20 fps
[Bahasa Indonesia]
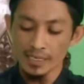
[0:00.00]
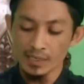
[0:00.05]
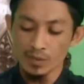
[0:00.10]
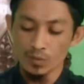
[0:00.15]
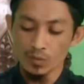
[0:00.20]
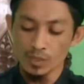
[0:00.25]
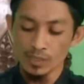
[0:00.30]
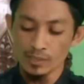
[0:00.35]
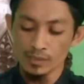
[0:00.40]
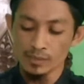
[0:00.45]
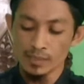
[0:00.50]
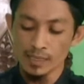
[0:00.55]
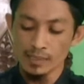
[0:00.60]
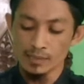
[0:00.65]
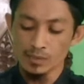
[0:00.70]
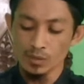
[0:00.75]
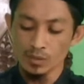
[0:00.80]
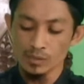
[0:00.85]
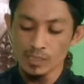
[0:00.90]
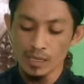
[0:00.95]
Iku inda
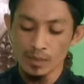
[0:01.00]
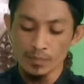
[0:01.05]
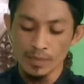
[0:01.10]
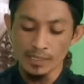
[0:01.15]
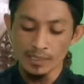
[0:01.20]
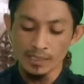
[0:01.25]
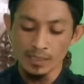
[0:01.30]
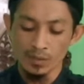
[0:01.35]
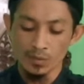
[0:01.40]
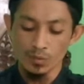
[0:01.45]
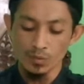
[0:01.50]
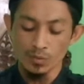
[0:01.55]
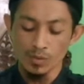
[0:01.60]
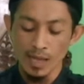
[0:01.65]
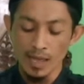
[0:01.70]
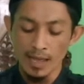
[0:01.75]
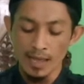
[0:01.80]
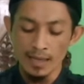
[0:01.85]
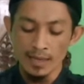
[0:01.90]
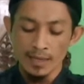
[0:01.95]
sodamatil
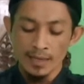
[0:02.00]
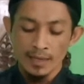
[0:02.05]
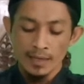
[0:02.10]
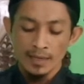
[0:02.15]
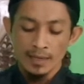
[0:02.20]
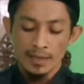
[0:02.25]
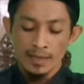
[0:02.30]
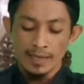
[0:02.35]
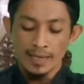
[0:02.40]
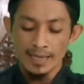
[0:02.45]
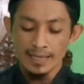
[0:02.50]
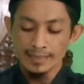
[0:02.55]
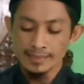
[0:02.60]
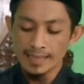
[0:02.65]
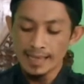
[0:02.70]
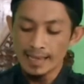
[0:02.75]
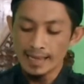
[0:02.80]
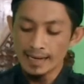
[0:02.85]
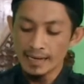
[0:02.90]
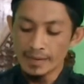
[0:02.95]
ula yang
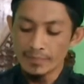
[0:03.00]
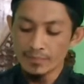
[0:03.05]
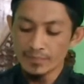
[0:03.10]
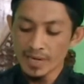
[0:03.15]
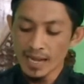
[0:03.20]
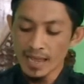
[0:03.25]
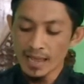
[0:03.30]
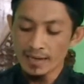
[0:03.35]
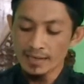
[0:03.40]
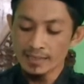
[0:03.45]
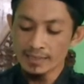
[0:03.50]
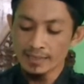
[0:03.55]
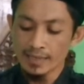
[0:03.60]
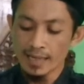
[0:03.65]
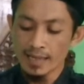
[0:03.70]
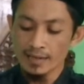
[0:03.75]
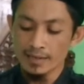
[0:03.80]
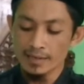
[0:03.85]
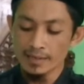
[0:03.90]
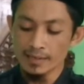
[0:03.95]
dalam
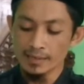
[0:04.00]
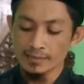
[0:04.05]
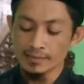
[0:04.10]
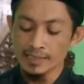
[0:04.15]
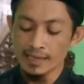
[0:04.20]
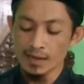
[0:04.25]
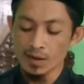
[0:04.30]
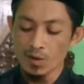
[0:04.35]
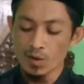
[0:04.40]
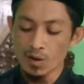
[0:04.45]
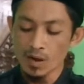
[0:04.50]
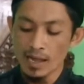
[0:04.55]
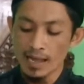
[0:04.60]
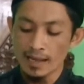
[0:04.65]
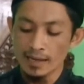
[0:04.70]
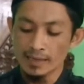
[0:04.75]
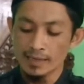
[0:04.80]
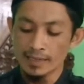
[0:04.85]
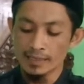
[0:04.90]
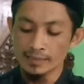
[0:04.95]
nalikane teko
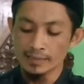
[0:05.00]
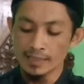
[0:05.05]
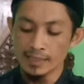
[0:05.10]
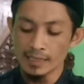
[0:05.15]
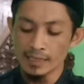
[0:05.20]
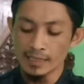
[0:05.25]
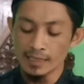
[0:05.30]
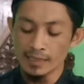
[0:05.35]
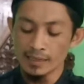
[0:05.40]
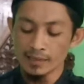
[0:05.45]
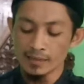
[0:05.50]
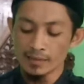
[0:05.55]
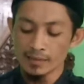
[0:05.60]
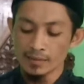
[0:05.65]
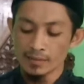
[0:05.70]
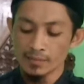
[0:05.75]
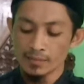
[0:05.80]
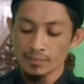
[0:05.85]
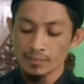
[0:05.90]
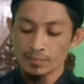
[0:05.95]
ngagete
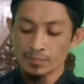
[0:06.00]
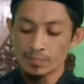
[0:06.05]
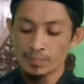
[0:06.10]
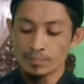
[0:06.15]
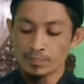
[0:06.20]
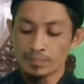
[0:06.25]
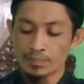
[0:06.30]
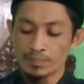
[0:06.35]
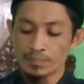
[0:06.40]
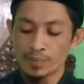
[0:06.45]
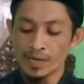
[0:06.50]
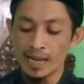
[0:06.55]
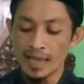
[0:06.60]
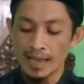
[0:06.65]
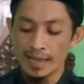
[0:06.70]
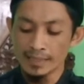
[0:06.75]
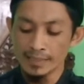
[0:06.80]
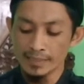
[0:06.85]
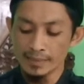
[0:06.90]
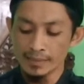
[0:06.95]

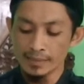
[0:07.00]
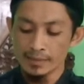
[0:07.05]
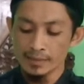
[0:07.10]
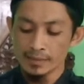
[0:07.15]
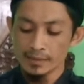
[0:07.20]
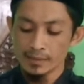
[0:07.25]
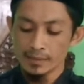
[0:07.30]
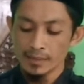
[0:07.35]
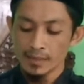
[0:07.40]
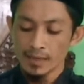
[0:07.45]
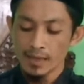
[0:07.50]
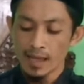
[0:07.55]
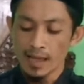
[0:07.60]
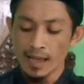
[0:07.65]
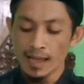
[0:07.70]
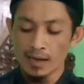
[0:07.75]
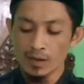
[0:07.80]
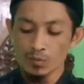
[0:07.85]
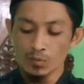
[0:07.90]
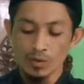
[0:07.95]
Belai
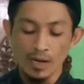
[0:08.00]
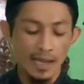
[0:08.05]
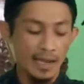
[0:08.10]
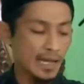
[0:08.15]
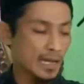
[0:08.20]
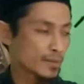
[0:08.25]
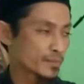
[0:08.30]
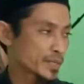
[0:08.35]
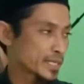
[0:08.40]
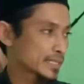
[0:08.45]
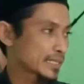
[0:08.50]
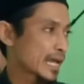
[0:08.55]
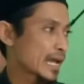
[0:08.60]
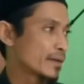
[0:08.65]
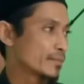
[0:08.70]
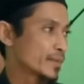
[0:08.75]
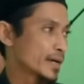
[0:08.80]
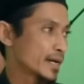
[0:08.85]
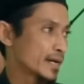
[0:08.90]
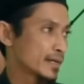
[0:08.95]
al ula kang
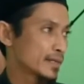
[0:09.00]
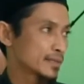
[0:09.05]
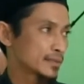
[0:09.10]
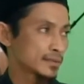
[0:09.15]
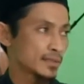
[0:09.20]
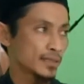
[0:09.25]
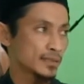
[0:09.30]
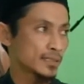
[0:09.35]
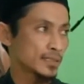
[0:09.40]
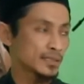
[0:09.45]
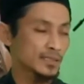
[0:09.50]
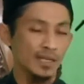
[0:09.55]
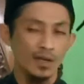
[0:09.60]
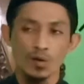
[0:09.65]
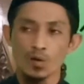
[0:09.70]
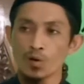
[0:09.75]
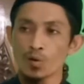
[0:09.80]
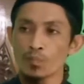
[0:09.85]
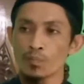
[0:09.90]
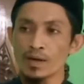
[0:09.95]
pertama jadi
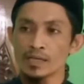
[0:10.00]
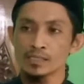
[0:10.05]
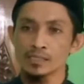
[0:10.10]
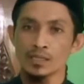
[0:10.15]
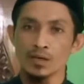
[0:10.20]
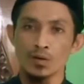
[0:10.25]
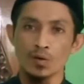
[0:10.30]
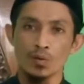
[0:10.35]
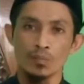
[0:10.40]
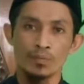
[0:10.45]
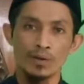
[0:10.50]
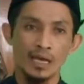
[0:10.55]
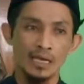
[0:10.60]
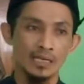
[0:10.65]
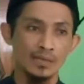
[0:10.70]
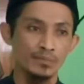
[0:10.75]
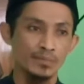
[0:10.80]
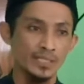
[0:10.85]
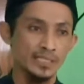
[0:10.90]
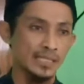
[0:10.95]
teko pas teko
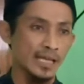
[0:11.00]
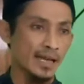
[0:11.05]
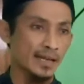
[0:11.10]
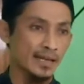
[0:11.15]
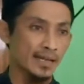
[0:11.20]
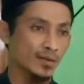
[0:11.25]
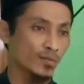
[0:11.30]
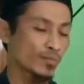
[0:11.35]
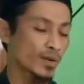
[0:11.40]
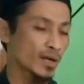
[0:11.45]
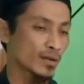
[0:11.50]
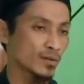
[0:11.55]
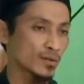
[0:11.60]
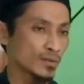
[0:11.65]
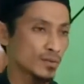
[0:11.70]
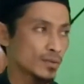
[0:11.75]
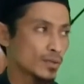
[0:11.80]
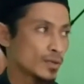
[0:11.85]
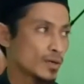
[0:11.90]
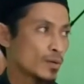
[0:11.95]
belai pisanan memang lo,
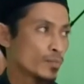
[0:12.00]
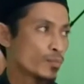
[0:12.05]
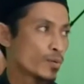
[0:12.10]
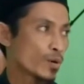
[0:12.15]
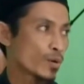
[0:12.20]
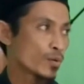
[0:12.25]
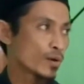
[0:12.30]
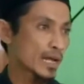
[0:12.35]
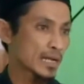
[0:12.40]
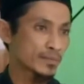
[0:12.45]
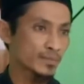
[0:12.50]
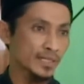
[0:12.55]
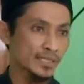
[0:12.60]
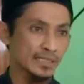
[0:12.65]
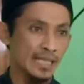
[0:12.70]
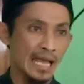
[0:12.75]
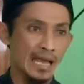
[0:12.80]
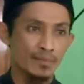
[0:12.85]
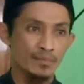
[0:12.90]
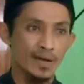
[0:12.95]
pukulan
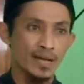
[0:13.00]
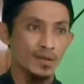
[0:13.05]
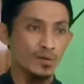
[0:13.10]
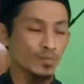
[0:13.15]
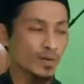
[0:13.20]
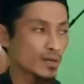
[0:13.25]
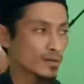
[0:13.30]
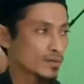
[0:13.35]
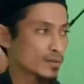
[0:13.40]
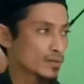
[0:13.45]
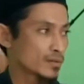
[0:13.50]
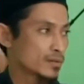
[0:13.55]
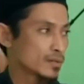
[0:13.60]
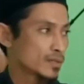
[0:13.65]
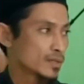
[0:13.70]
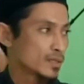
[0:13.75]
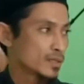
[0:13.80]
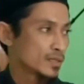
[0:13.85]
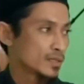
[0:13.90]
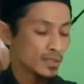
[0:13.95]
pertama emang lo,
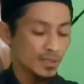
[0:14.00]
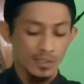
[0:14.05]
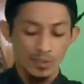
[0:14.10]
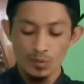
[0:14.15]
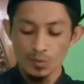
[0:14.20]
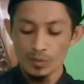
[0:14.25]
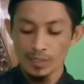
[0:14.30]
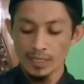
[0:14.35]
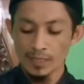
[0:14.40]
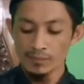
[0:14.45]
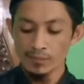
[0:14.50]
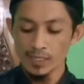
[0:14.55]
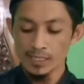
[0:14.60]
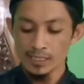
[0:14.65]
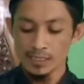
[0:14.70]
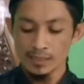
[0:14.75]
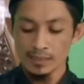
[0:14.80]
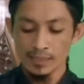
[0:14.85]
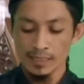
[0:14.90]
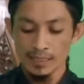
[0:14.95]
lho iku nek
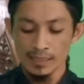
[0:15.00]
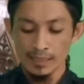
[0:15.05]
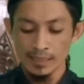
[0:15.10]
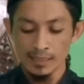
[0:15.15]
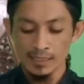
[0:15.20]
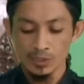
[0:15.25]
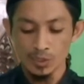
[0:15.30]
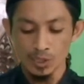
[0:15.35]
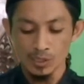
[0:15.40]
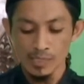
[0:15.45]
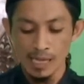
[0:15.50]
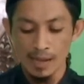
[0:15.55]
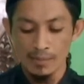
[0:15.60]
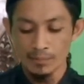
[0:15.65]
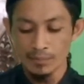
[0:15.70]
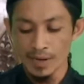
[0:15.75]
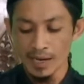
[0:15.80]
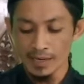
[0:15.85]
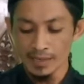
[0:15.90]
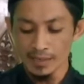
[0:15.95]
wis nek iso
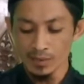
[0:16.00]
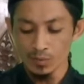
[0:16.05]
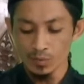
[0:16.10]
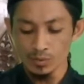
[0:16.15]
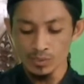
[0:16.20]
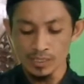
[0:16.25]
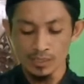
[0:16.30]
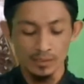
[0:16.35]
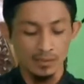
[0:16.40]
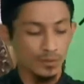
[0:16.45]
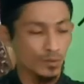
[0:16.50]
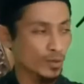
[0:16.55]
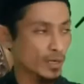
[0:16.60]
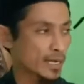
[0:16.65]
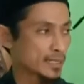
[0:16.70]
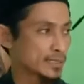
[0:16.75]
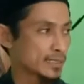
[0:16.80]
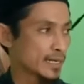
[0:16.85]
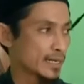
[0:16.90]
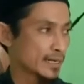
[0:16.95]
sabar iku sing untuk
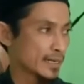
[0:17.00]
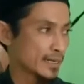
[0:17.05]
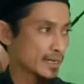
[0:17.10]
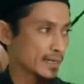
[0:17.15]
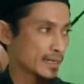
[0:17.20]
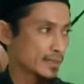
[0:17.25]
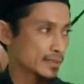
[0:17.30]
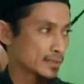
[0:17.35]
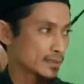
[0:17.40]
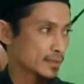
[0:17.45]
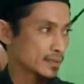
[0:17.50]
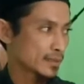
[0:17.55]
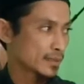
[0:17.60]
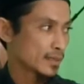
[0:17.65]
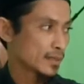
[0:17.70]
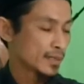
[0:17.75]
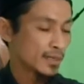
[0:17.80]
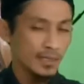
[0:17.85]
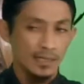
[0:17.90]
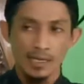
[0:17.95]
ganjaran
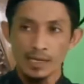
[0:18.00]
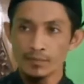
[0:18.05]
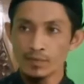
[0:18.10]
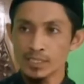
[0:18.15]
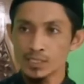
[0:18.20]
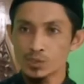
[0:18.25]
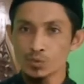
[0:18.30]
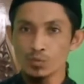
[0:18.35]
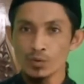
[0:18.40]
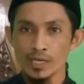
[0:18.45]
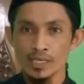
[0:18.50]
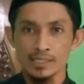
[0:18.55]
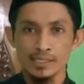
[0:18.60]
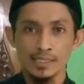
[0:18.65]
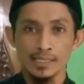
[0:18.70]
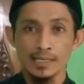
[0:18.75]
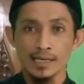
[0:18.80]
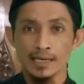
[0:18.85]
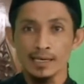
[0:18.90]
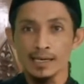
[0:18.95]
nek wis suwe
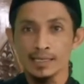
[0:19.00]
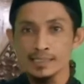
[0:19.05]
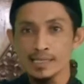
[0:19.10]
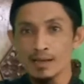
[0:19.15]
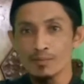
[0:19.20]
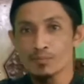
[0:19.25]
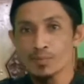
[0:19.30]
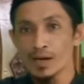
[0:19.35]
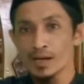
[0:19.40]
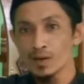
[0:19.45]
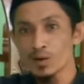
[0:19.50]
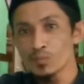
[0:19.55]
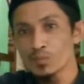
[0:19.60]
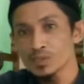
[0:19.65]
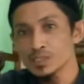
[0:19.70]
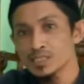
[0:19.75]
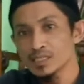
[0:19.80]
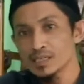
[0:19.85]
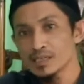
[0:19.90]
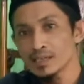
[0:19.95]
jenenge gak sabar
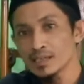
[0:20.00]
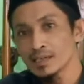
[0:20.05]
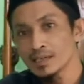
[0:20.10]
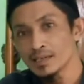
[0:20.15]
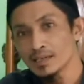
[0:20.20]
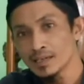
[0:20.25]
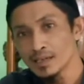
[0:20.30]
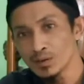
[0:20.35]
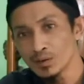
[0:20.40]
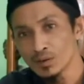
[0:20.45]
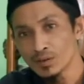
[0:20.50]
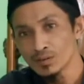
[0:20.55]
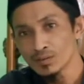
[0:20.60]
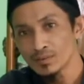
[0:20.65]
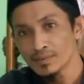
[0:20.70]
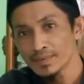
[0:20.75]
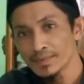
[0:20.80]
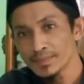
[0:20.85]
apa jenenge lho